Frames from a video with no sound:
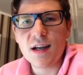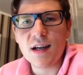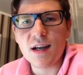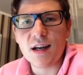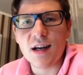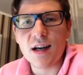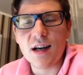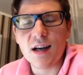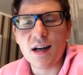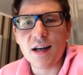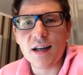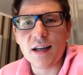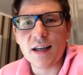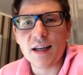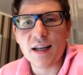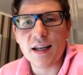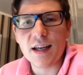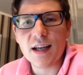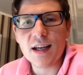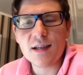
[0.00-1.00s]
Э,
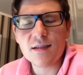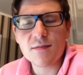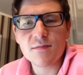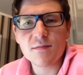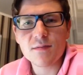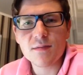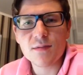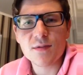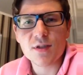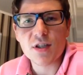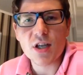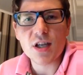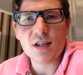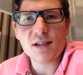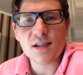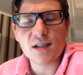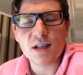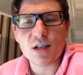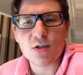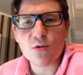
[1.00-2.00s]
я
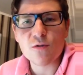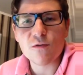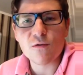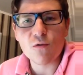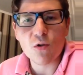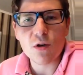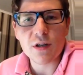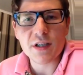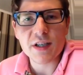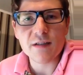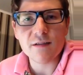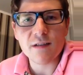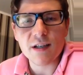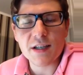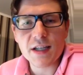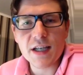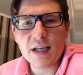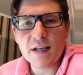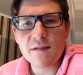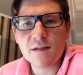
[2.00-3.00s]
сейчас нахожусь в городе
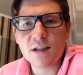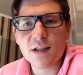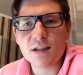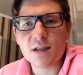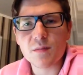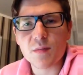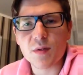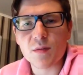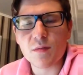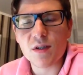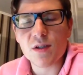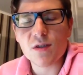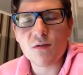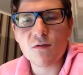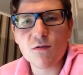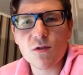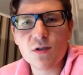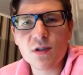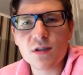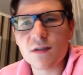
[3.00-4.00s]
Ивантеевка, это под
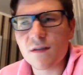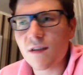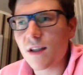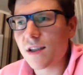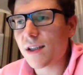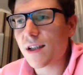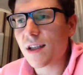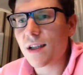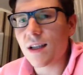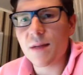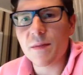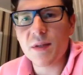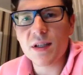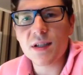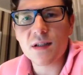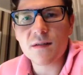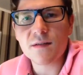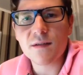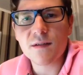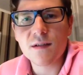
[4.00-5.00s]
Москвой, 20
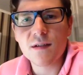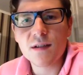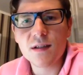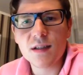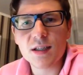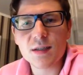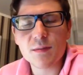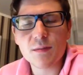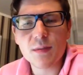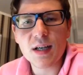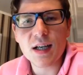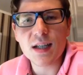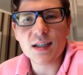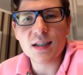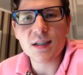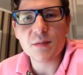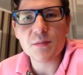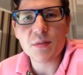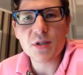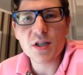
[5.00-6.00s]
километров от
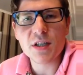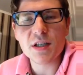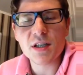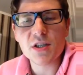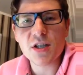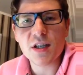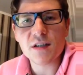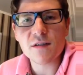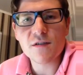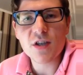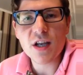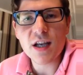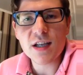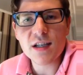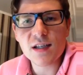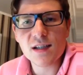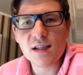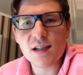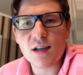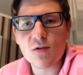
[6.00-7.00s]
МКАДа. Напишите сейчас в
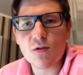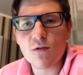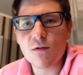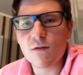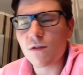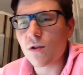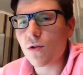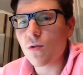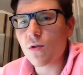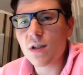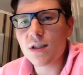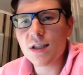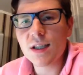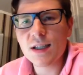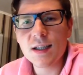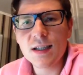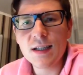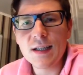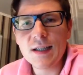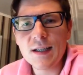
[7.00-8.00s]
чате, из какого вы
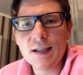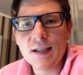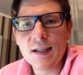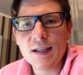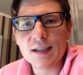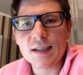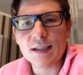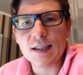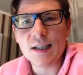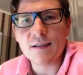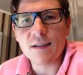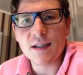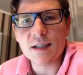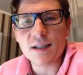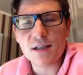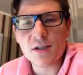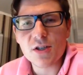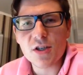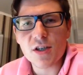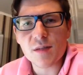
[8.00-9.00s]
города.
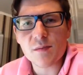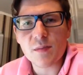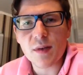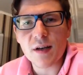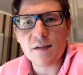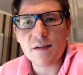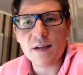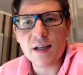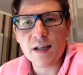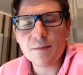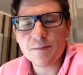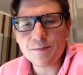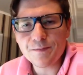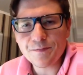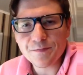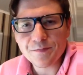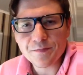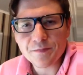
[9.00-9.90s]
Давайте сейчас проверим.